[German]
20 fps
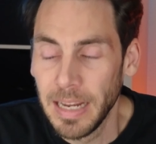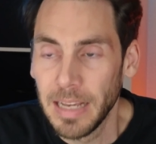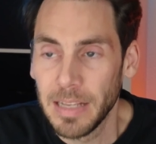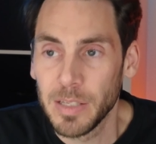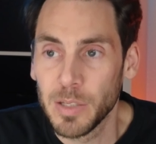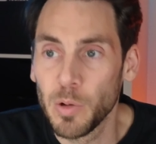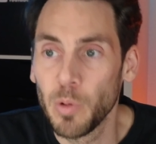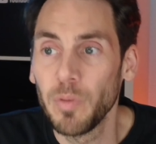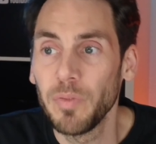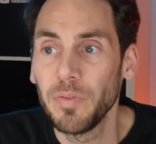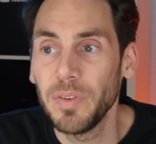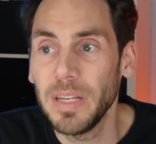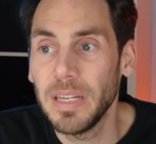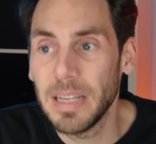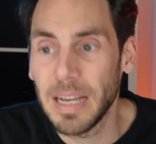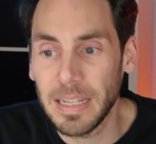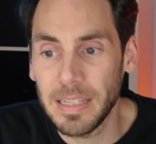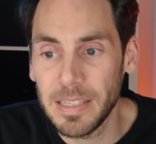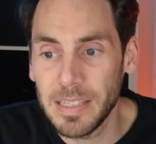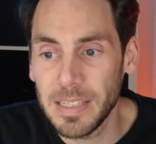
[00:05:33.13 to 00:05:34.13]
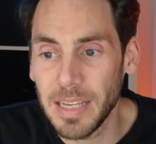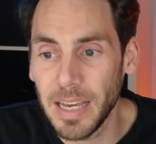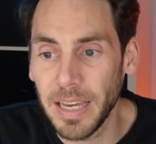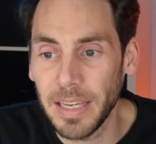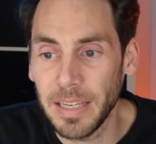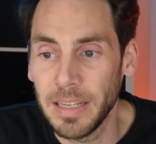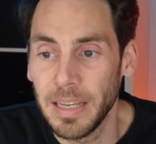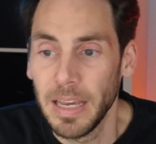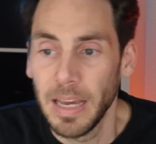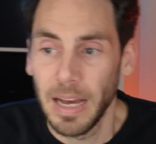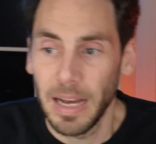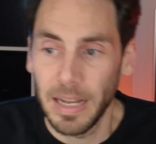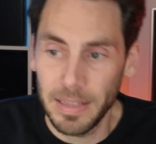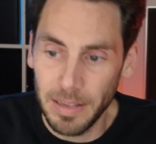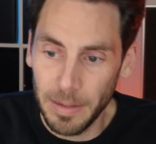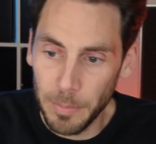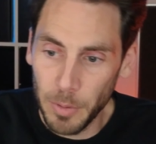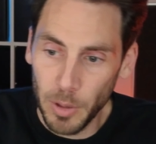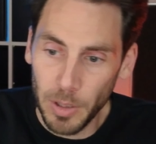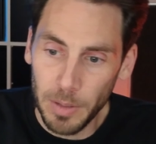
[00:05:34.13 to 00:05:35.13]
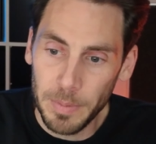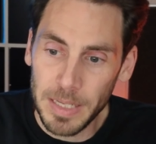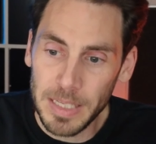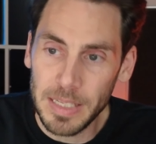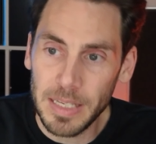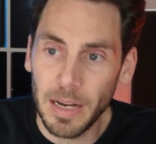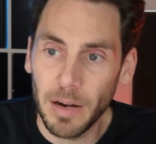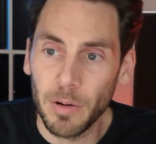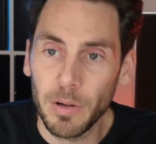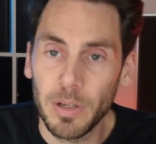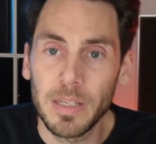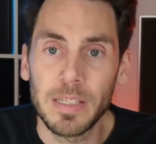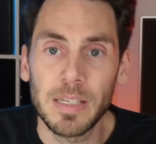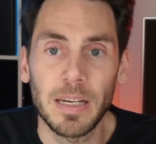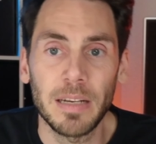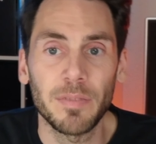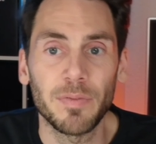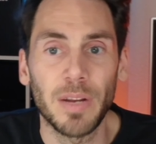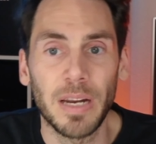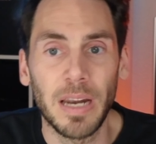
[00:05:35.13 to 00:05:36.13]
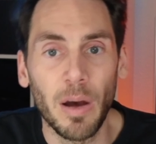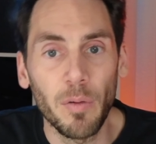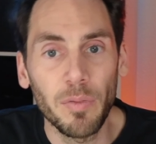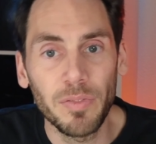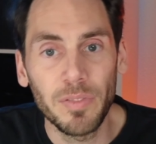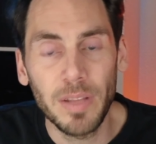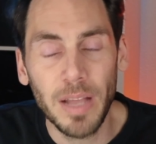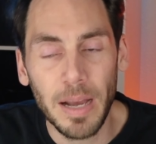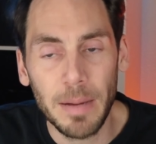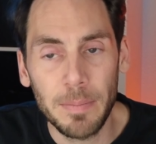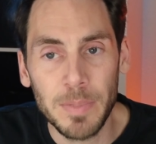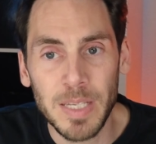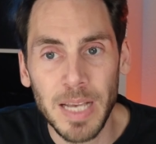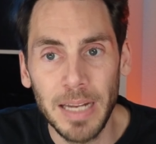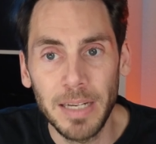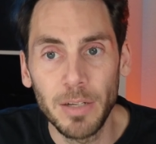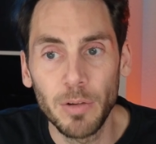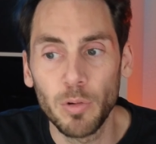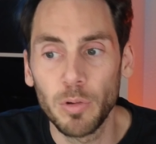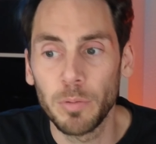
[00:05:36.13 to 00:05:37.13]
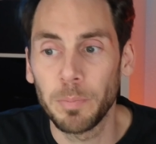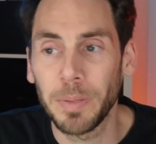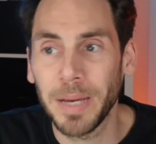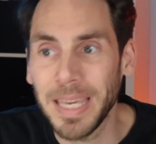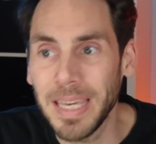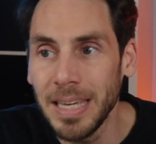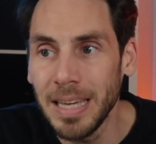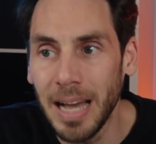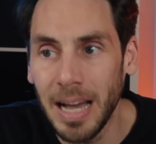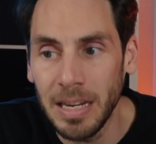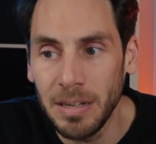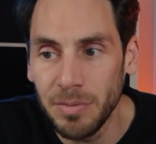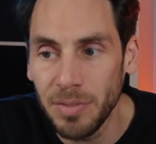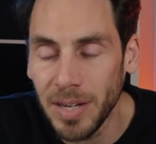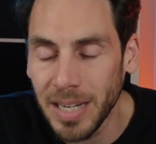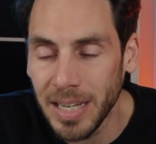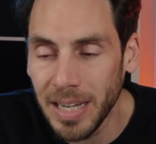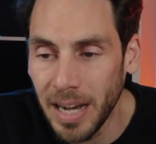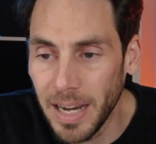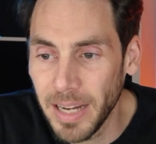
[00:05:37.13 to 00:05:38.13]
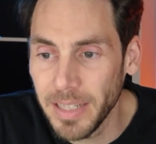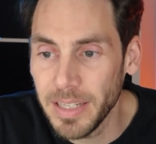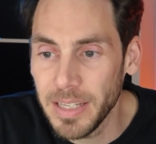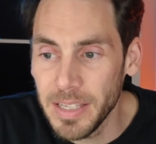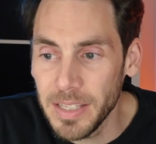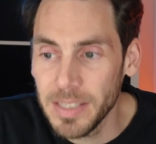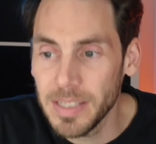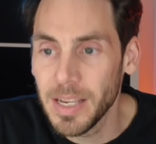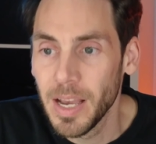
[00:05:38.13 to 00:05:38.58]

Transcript: So viele Anzeigen, hat der Bürgermeister auch gesagt, verlaufen da im Sande und bringen einfach gar nichts.